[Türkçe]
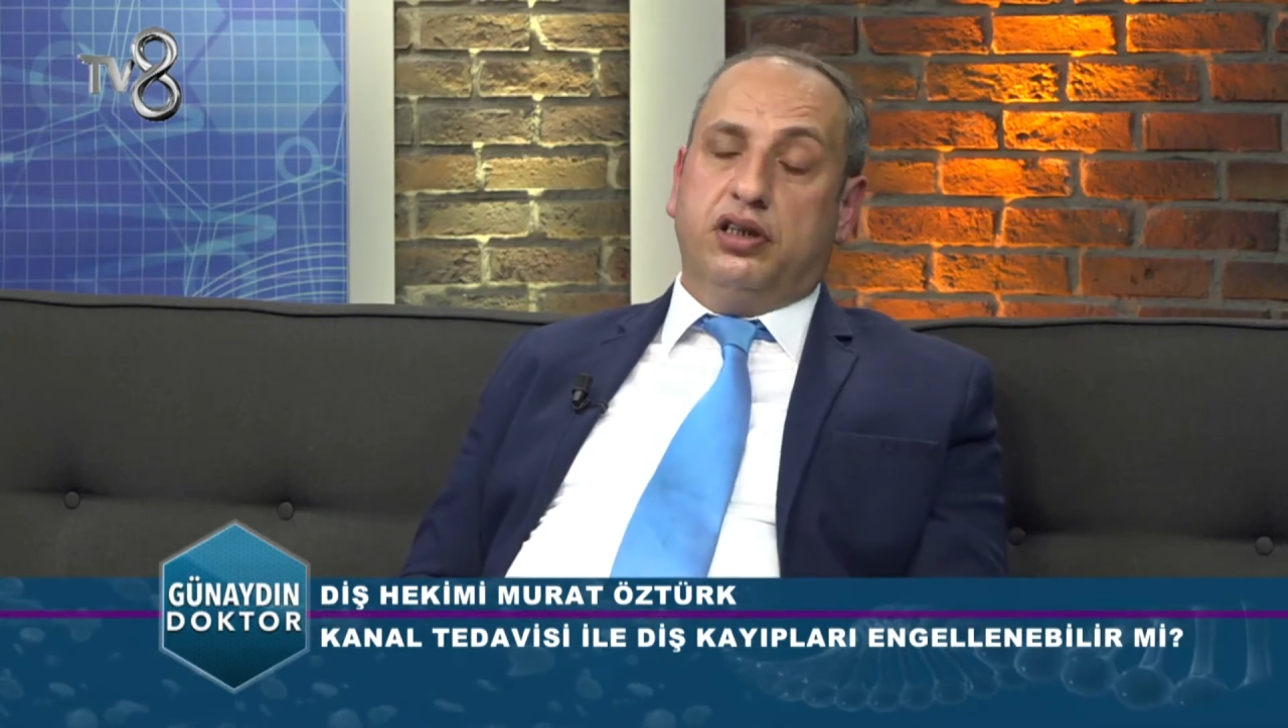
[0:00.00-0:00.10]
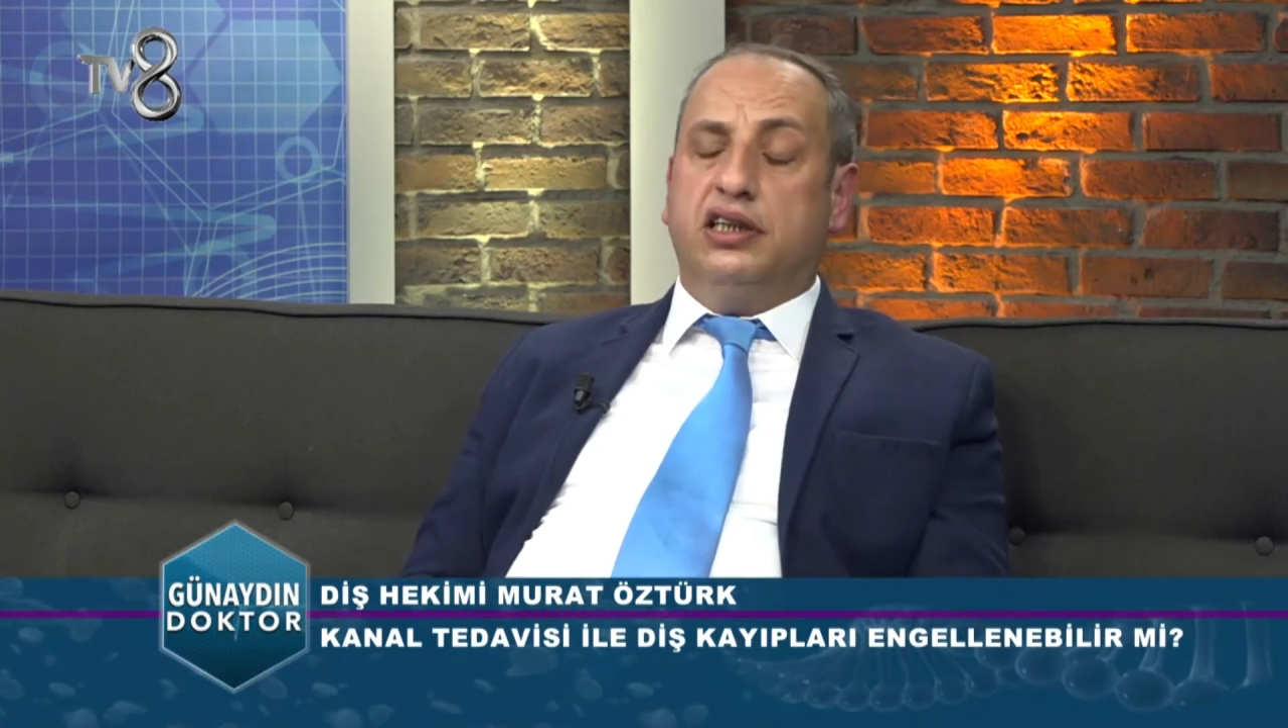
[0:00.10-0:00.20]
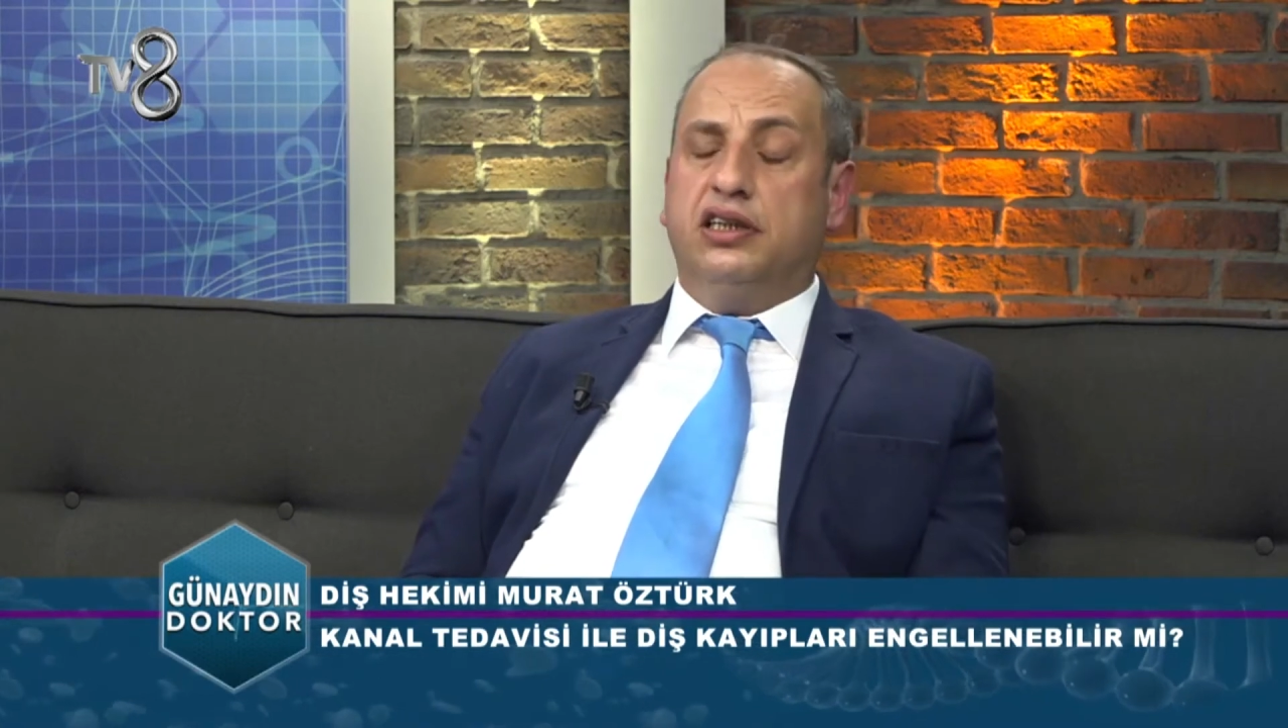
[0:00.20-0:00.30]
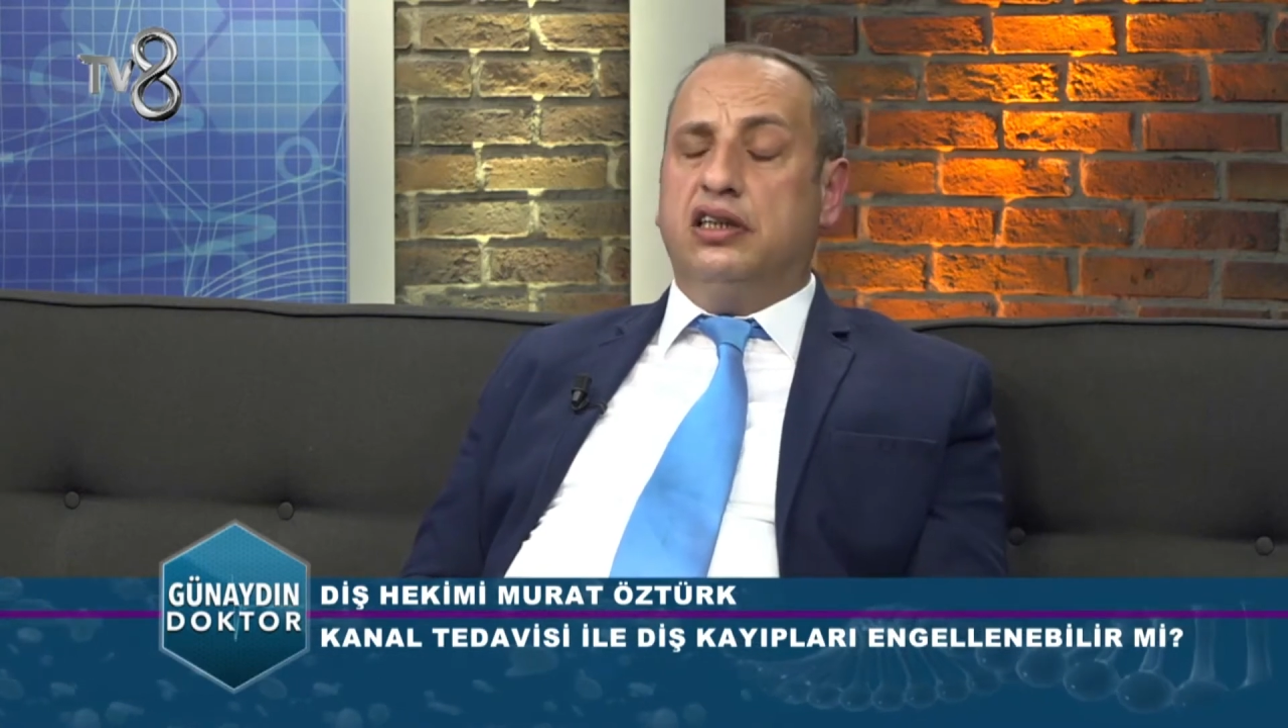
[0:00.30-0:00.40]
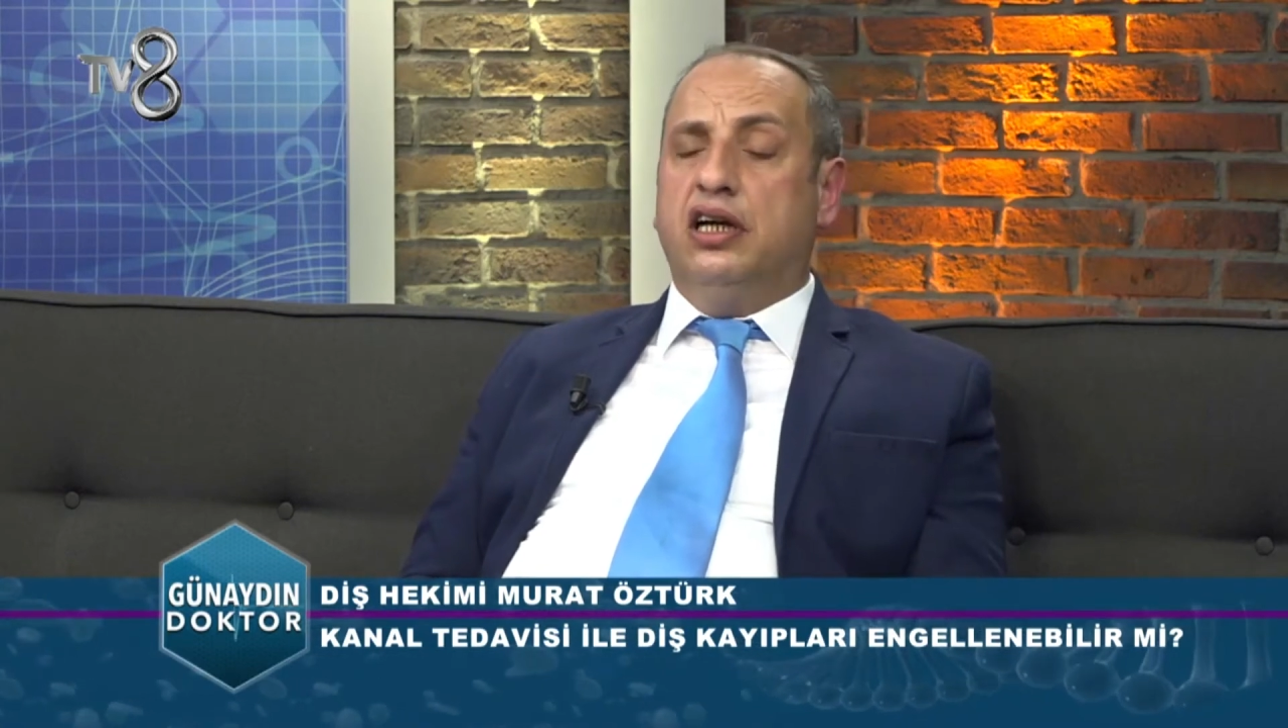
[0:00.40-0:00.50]

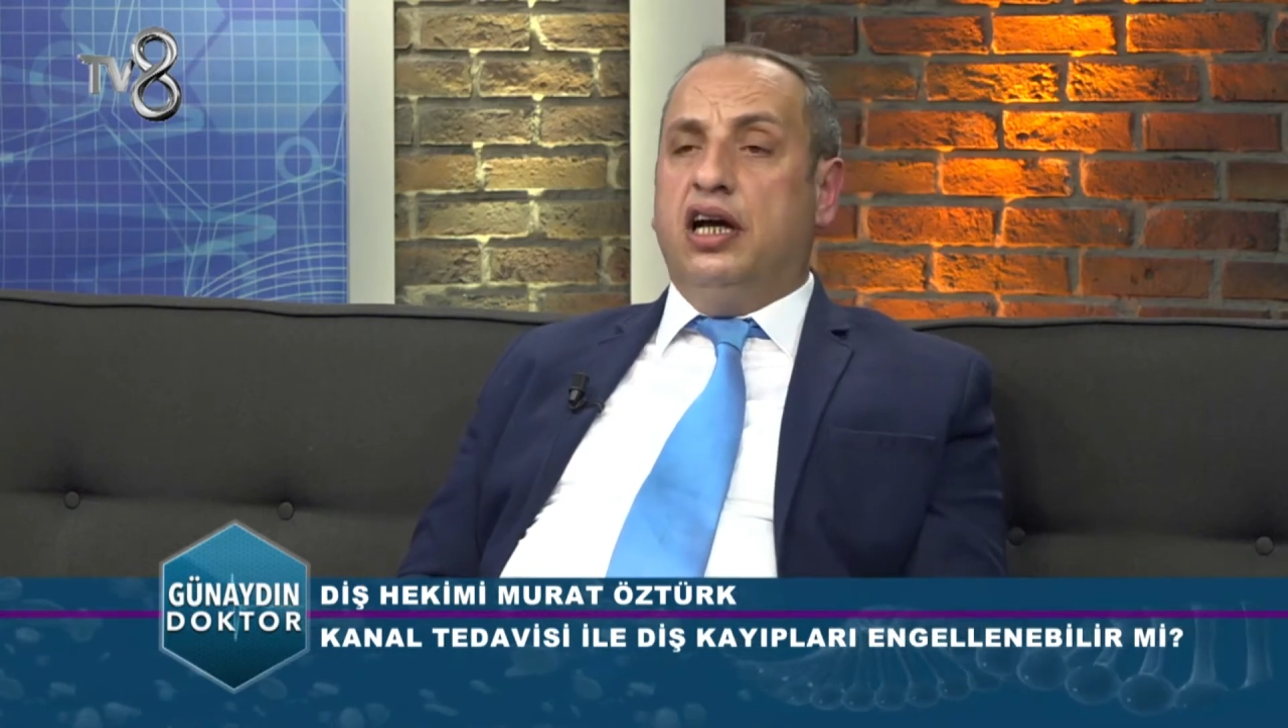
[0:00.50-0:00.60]
olarak